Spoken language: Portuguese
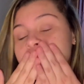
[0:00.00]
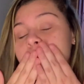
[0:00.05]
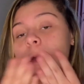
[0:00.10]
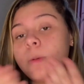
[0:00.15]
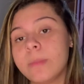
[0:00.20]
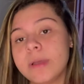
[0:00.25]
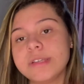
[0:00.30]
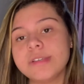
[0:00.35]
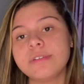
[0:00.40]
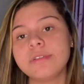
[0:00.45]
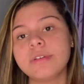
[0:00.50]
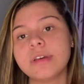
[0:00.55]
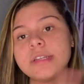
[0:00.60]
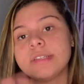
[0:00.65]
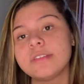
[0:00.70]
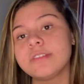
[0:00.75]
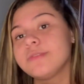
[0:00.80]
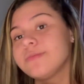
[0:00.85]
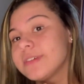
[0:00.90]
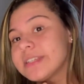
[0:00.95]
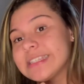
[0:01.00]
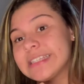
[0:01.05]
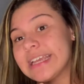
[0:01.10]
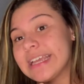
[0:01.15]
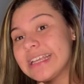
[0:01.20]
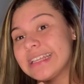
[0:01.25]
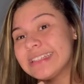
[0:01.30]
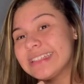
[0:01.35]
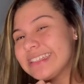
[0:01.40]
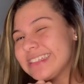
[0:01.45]
Um beijo no coração de
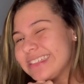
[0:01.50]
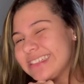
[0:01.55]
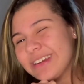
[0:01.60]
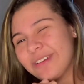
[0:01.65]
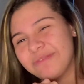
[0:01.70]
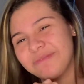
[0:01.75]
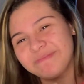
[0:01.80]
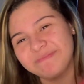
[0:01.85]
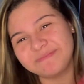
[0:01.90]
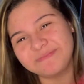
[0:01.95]
vocês e tchau.